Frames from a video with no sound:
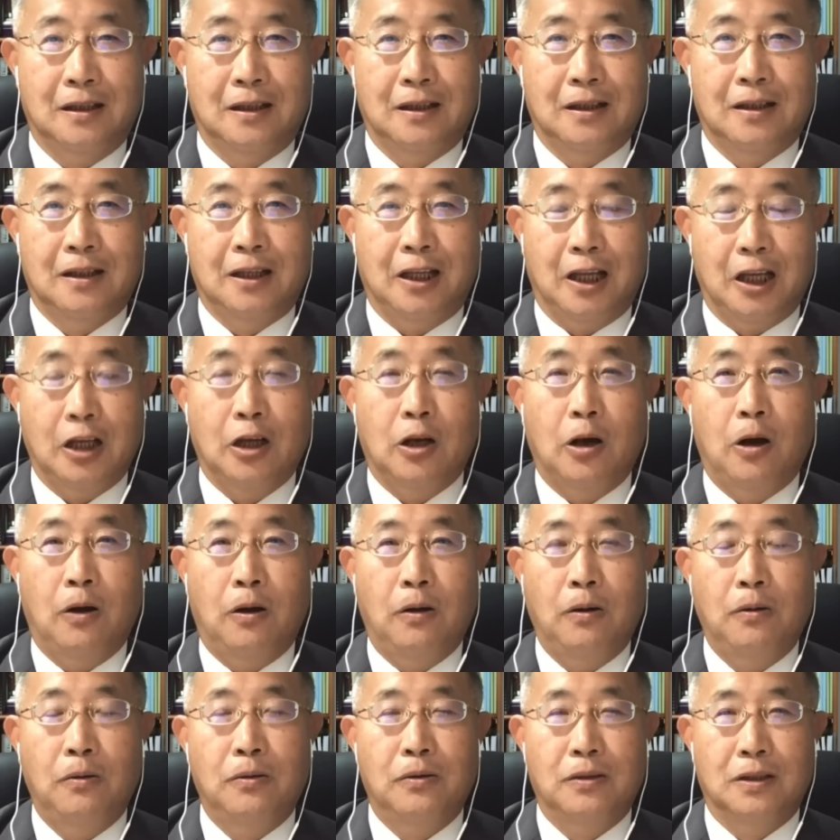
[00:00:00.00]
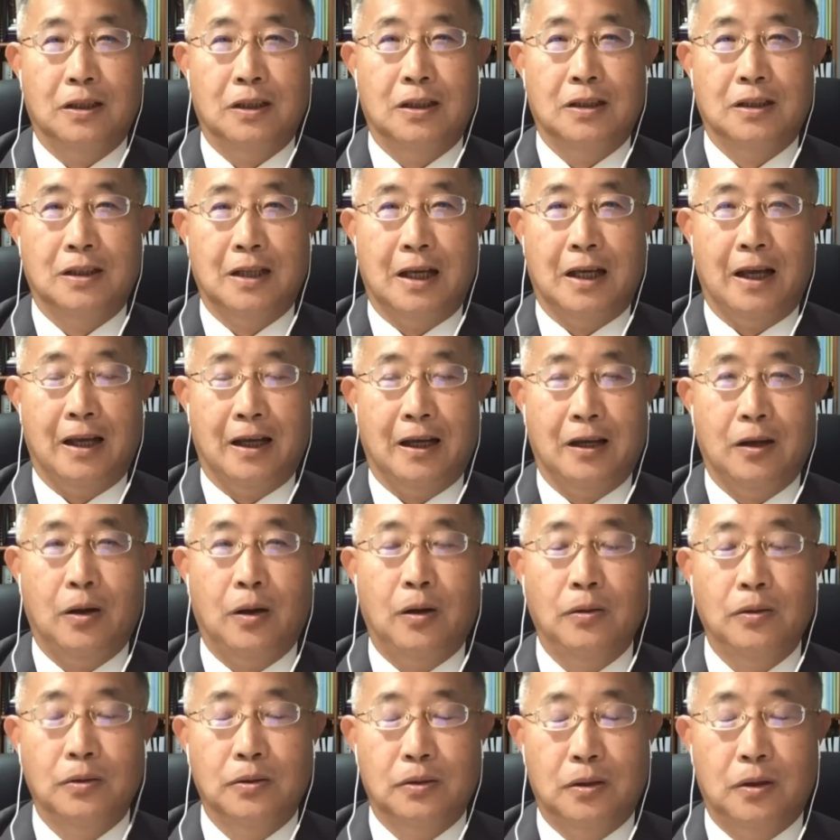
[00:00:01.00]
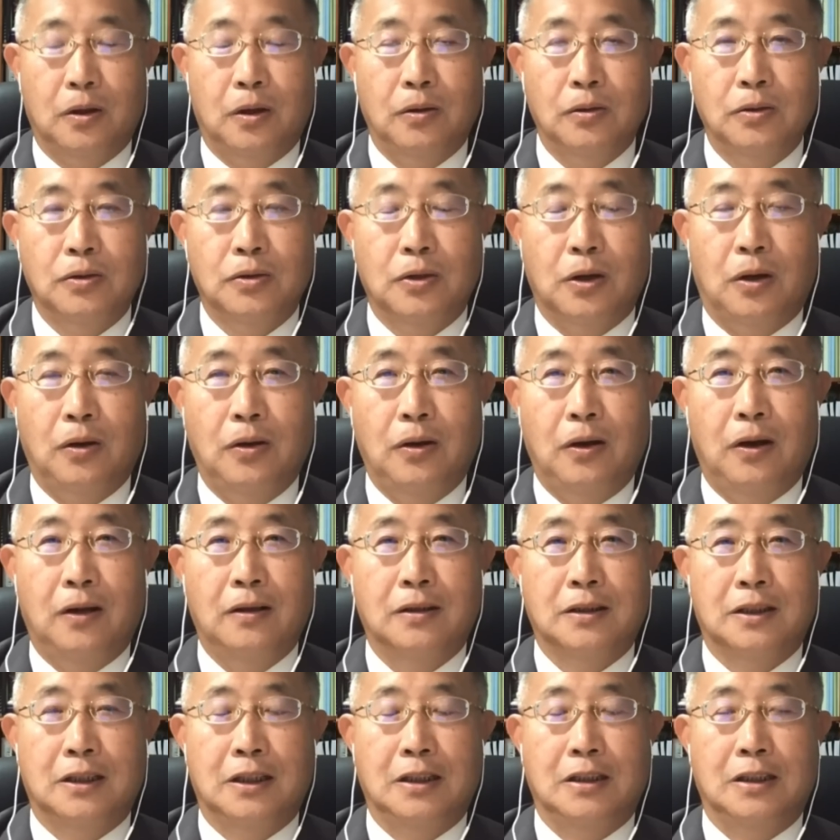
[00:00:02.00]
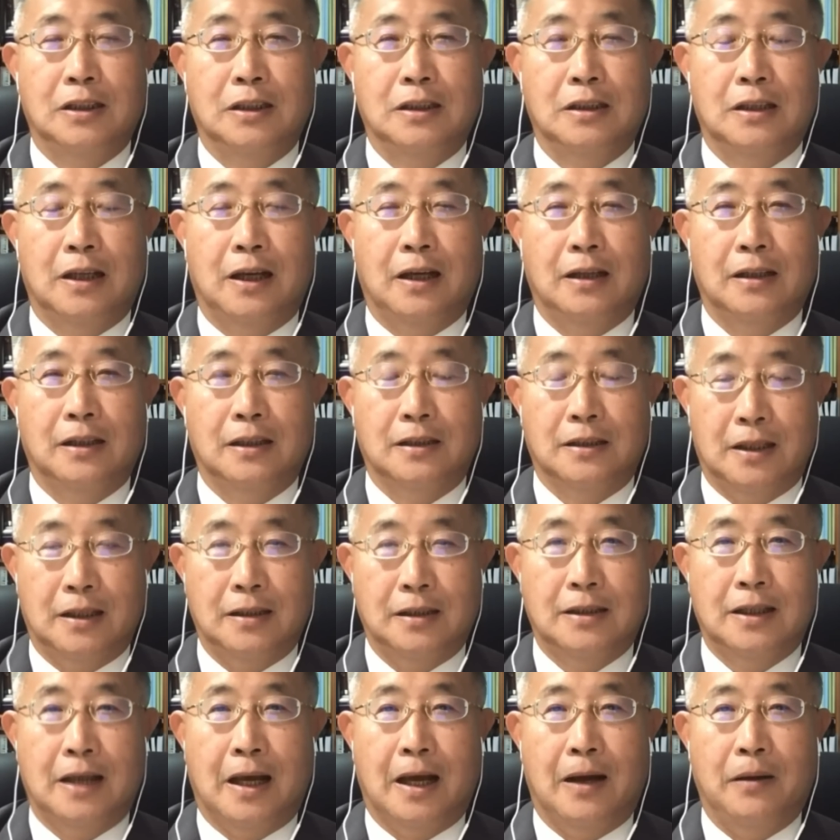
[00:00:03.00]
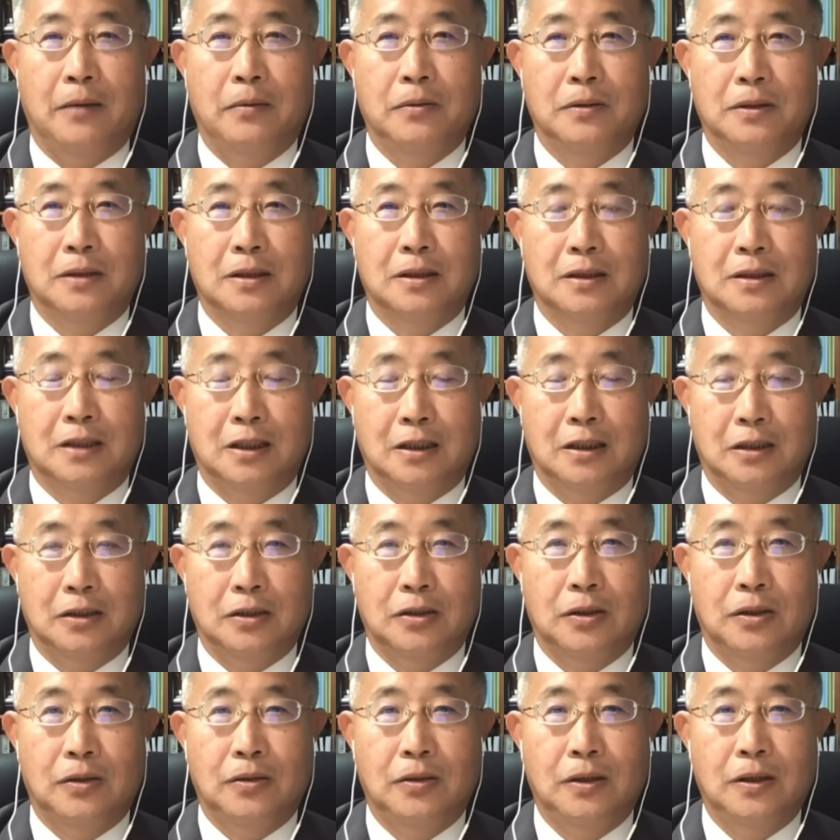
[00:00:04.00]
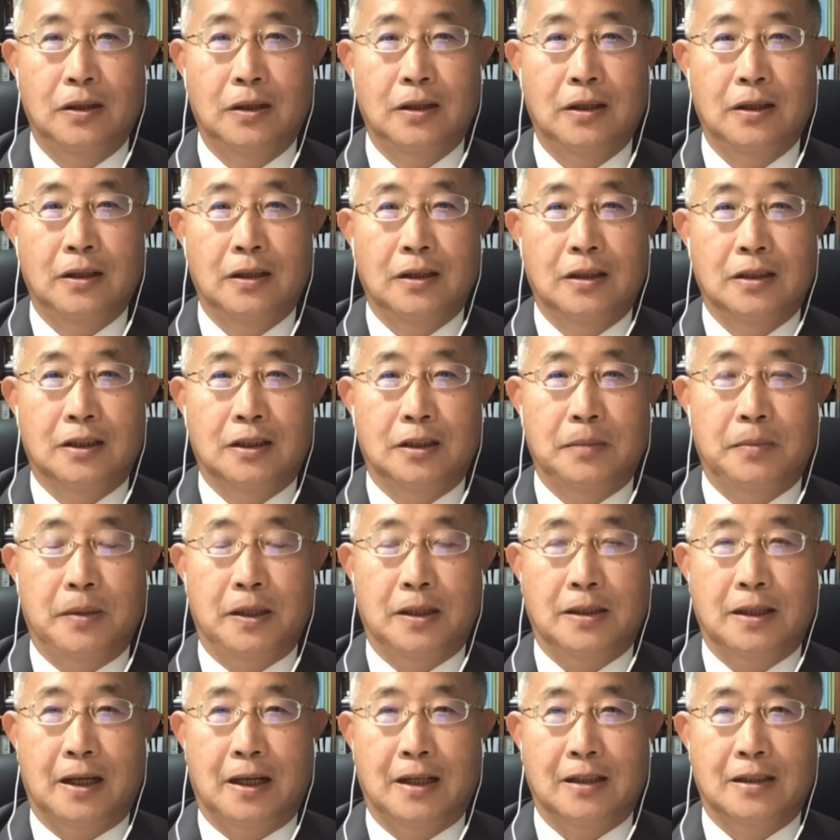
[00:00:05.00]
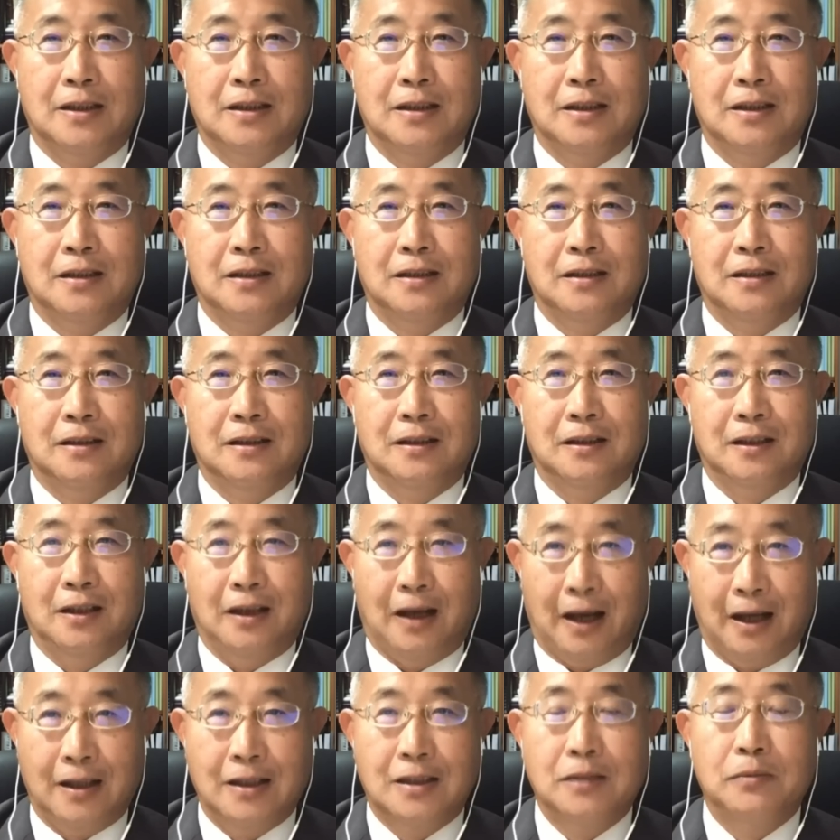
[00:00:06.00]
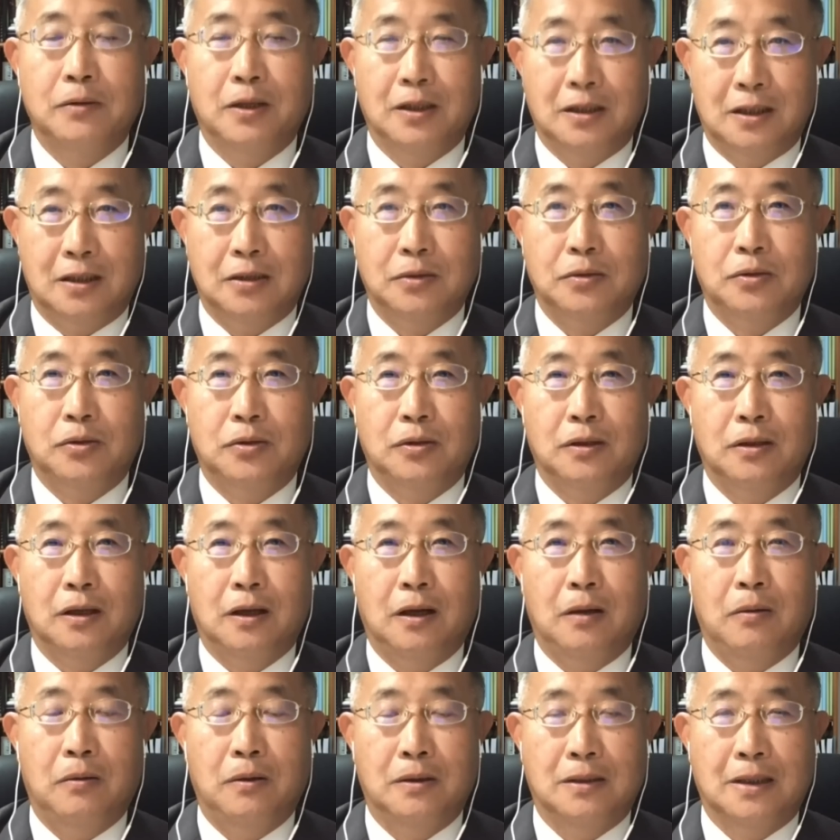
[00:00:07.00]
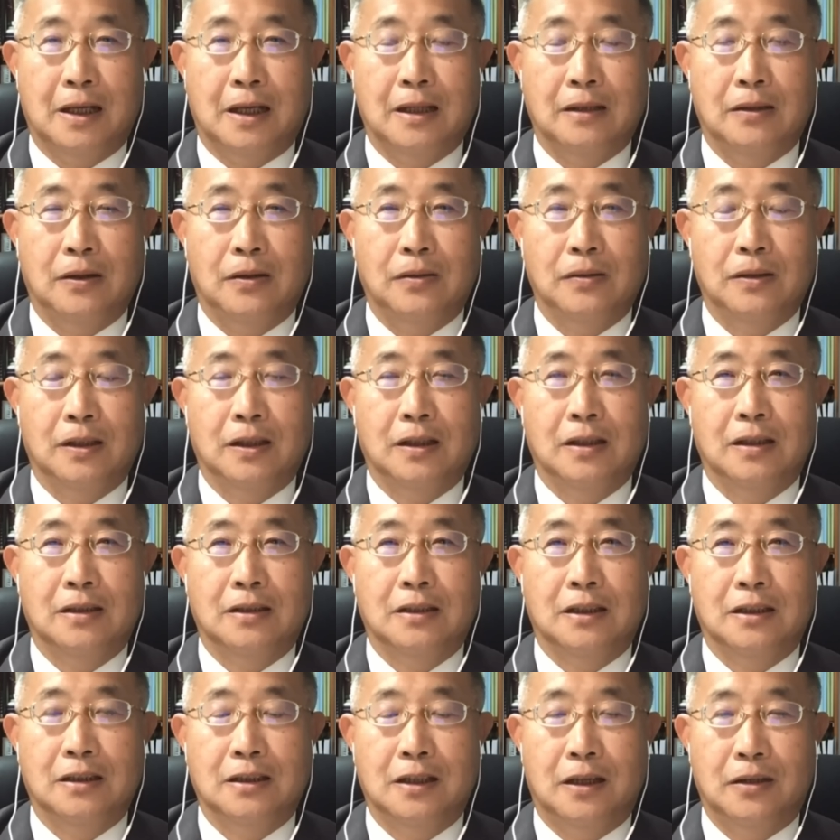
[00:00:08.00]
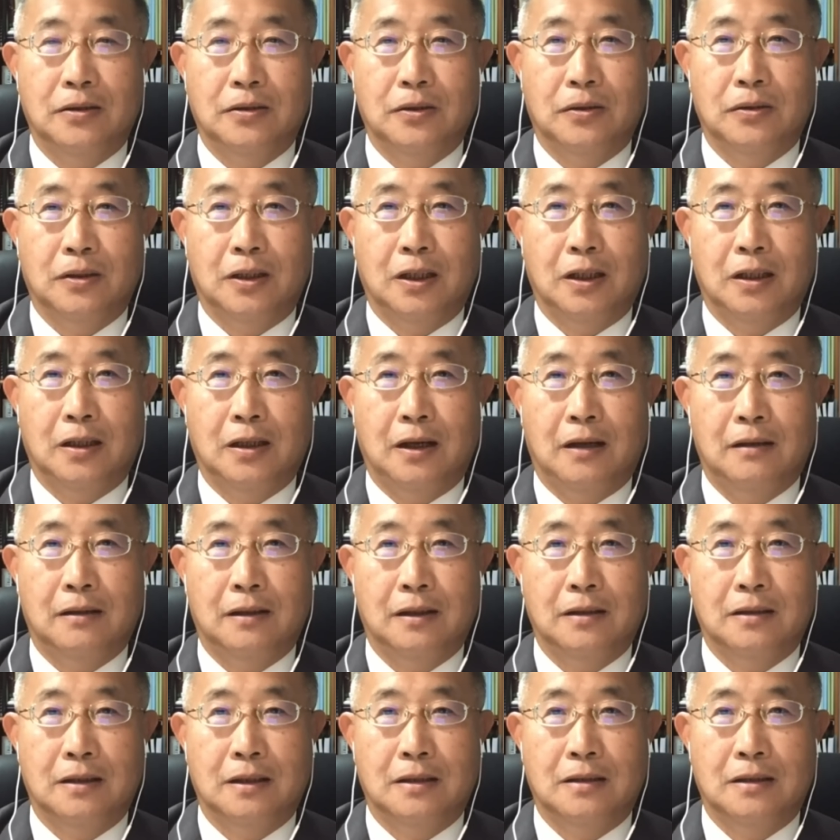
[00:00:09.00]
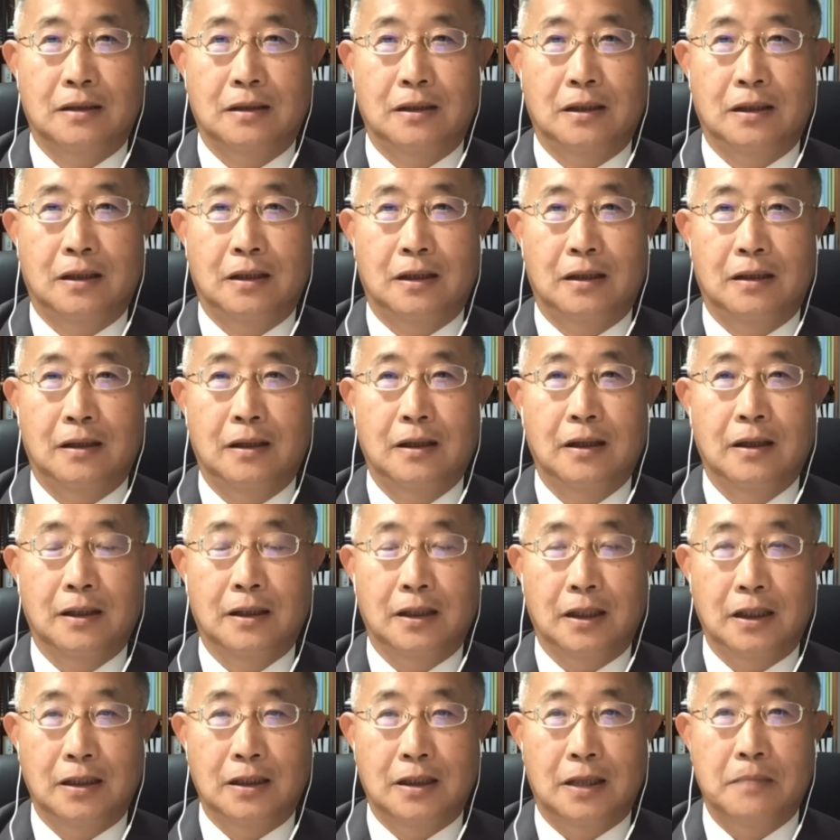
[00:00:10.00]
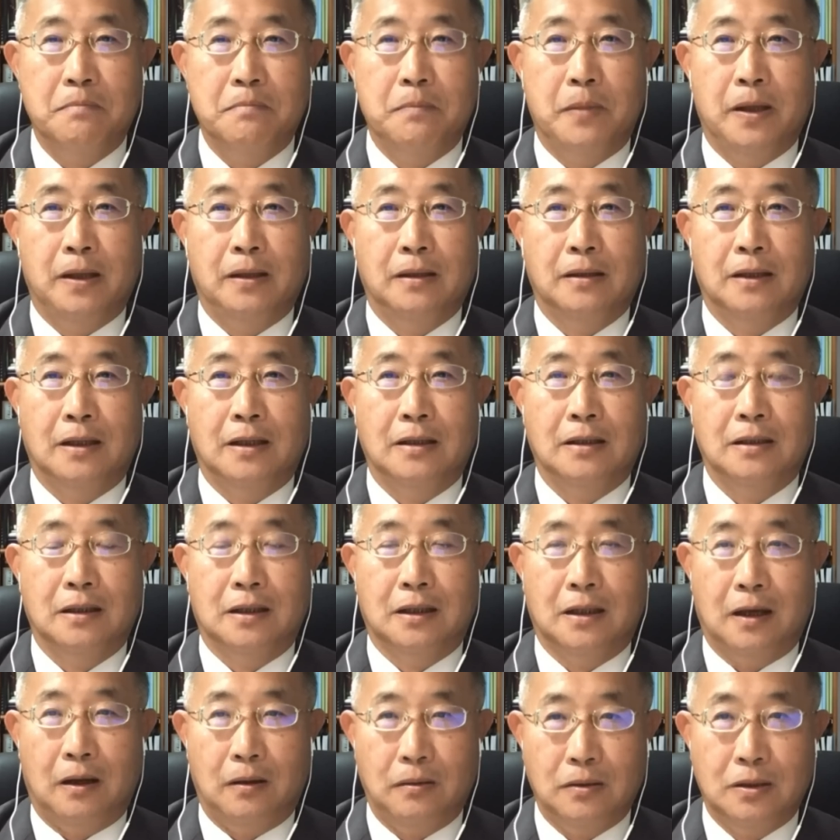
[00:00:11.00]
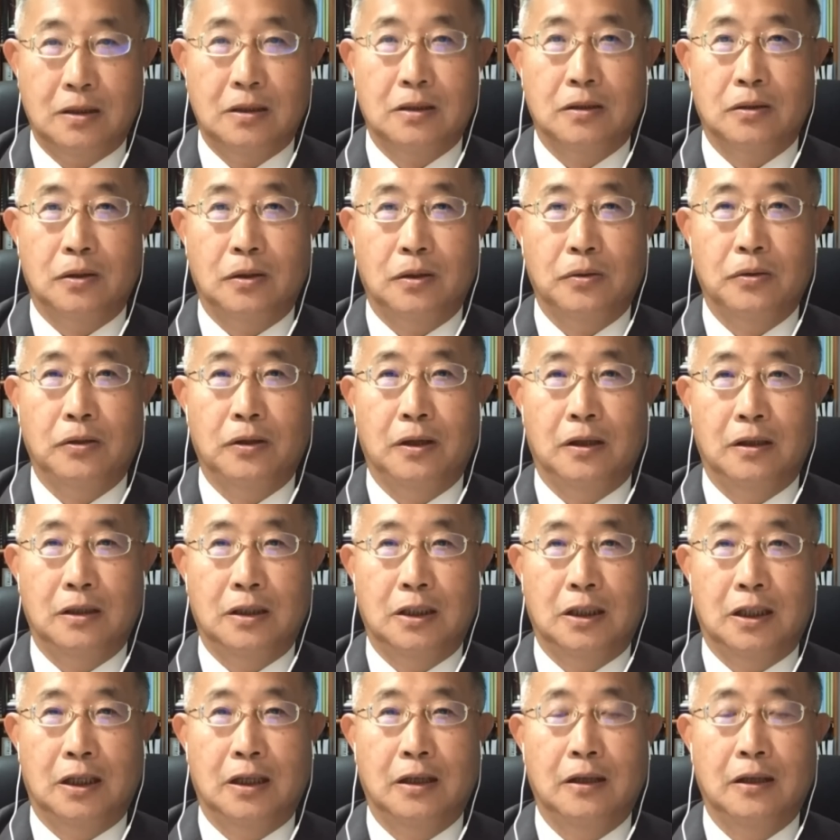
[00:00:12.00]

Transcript: 领空或者是在空空中哈进行这样的侦查或者是情收，基本上是。还是会持续啊！我赞同那个金教授提到的，这是一个低成本，但是高使用率，而且